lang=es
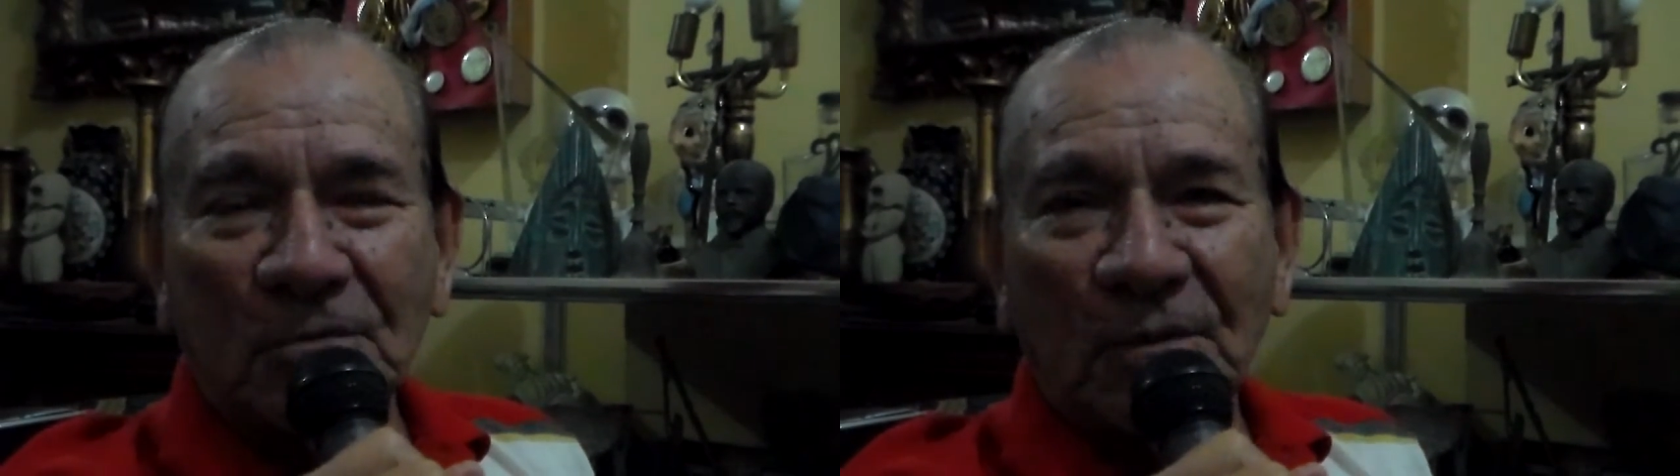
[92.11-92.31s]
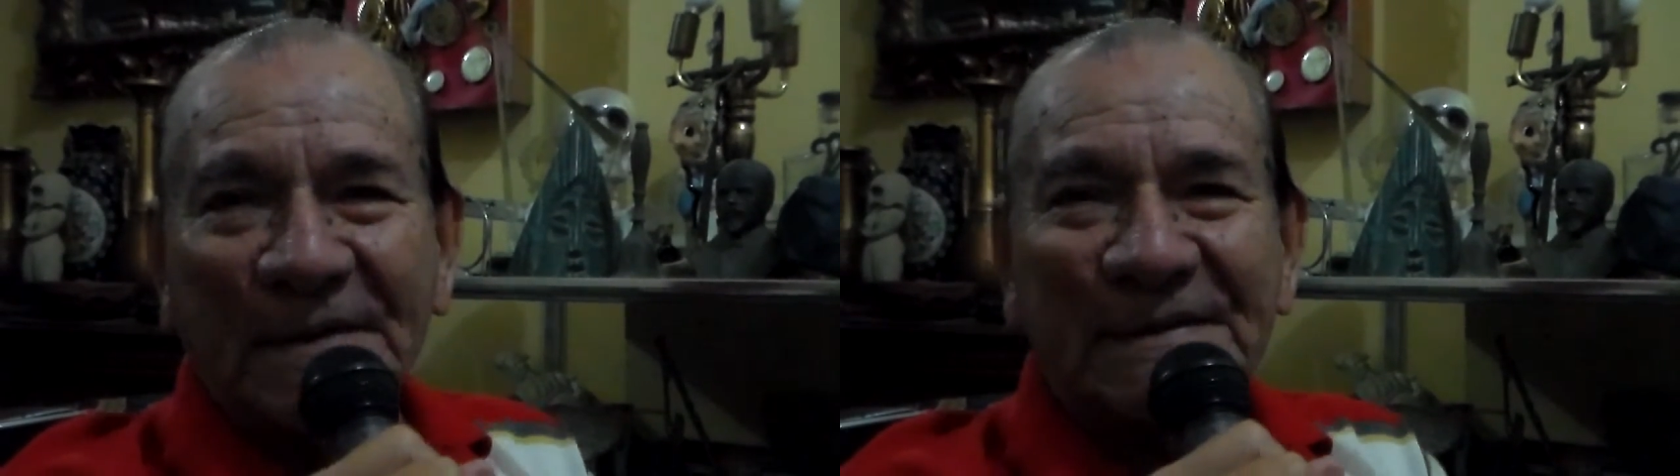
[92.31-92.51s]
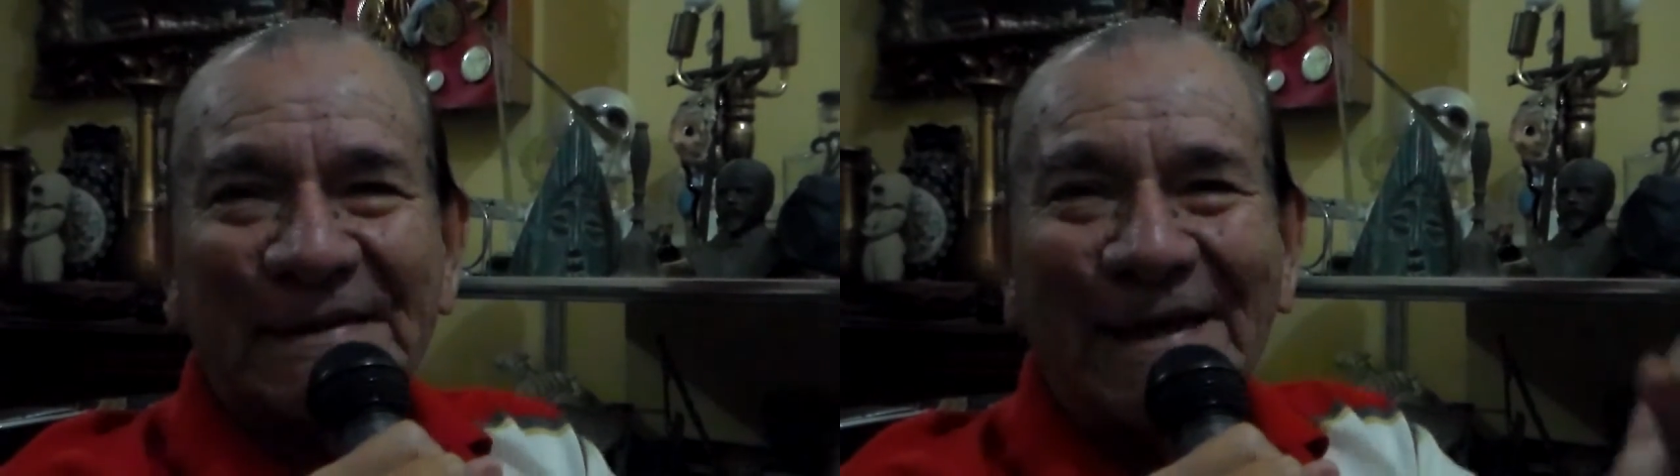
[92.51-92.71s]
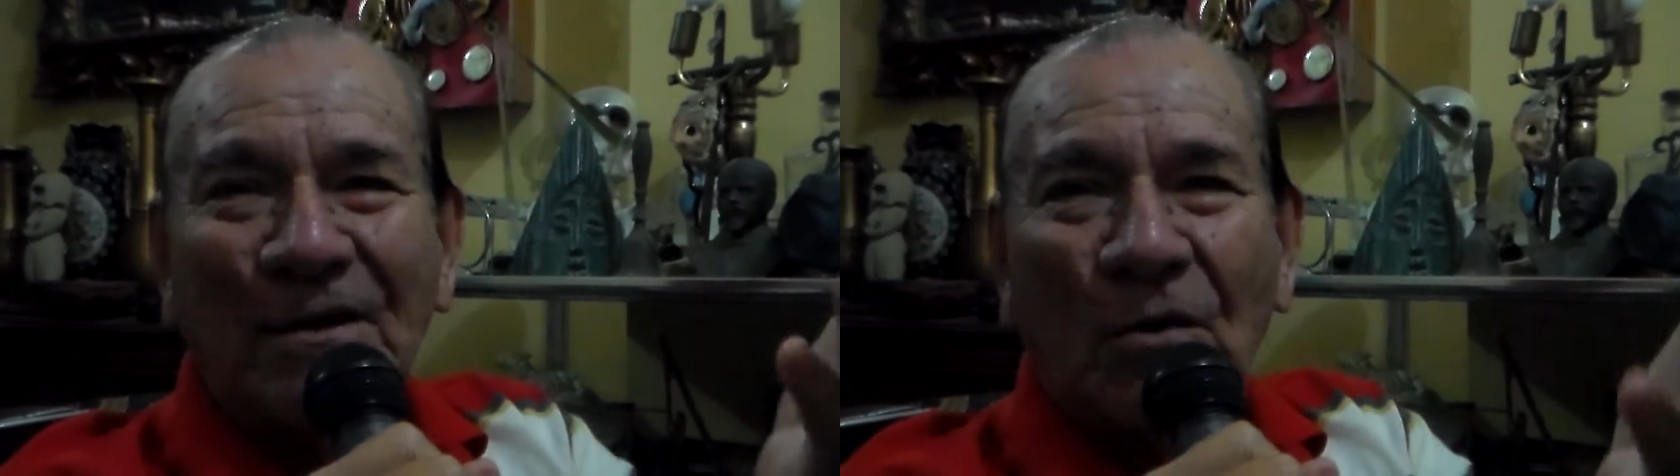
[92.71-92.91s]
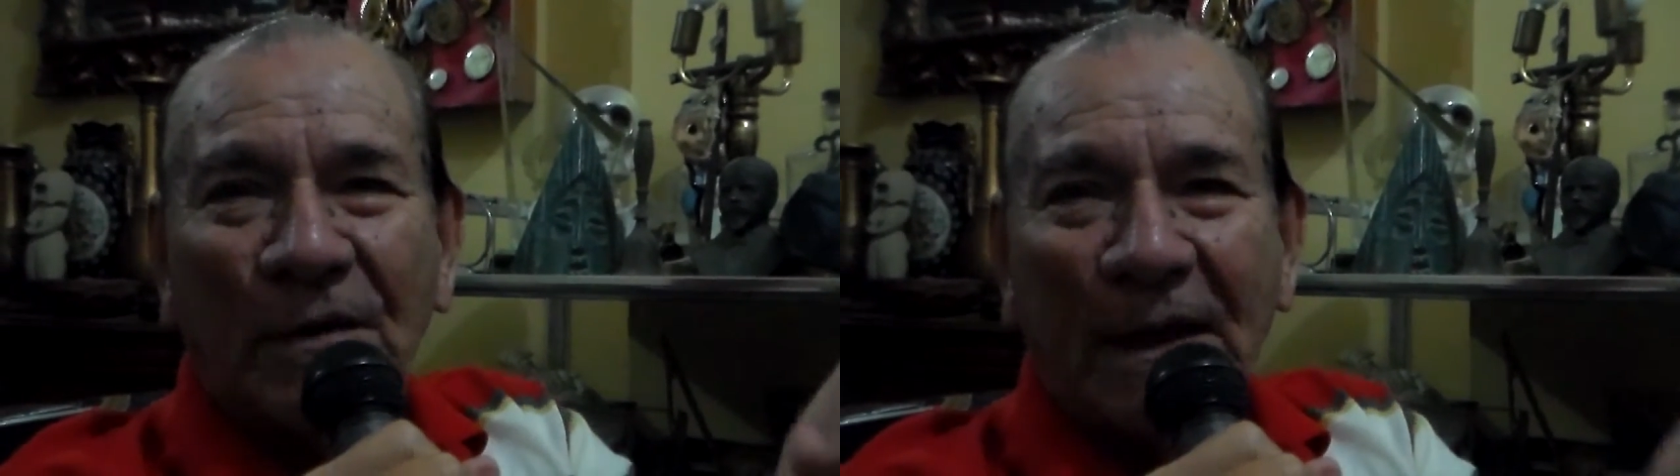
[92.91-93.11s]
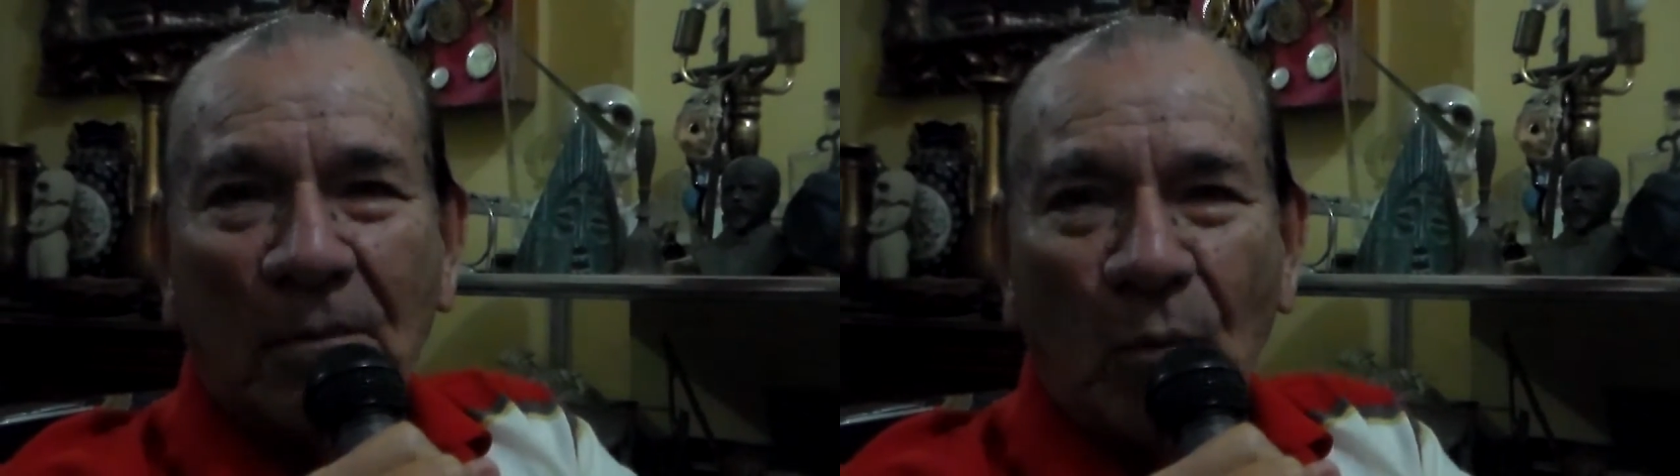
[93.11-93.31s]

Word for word: estuve cinco días